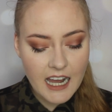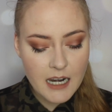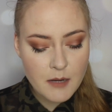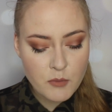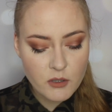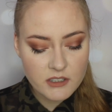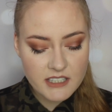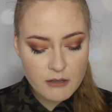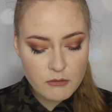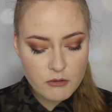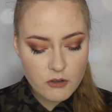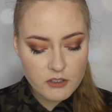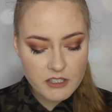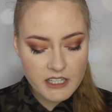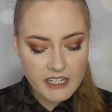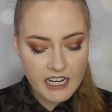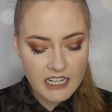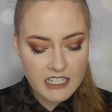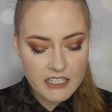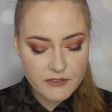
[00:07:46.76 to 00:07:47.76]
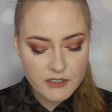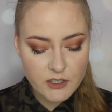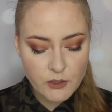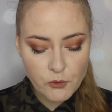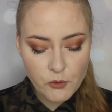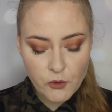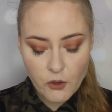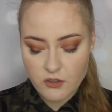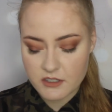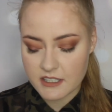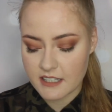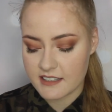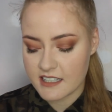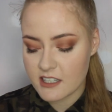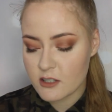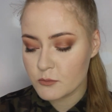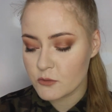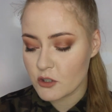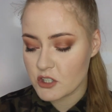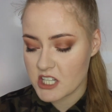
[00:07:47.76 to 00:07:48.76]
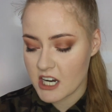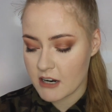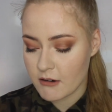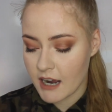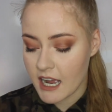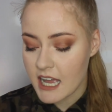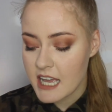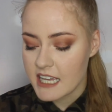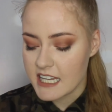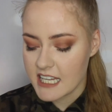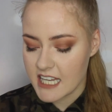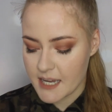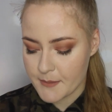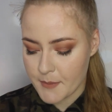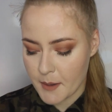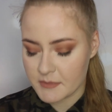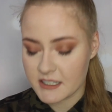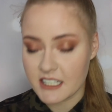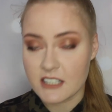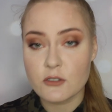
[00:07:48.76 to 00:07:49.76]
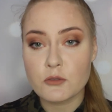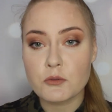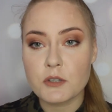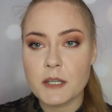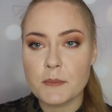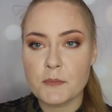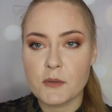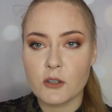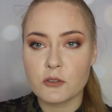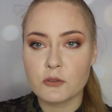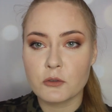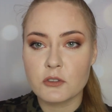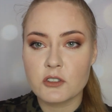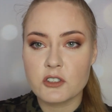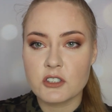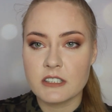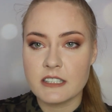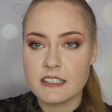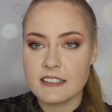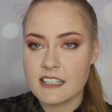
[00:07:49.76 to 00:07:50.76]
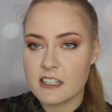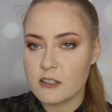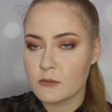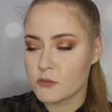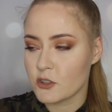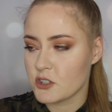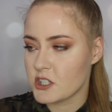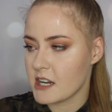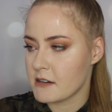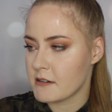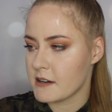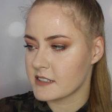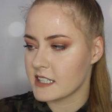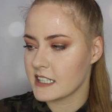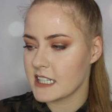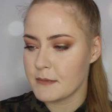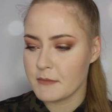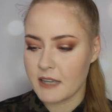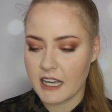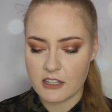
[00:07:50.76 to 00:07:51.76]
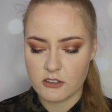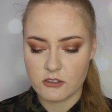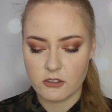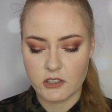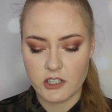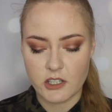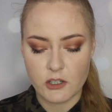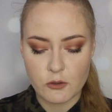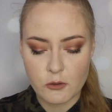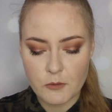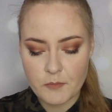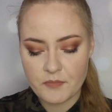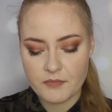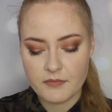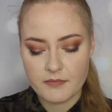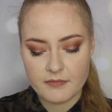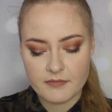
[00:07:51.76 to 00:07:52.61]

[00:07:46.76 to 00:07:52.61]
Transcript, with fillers: albo Neuronika liftingujące serum do ciała i ja mam ten drugi produkt, czyli serum do ciała w takim kartoniku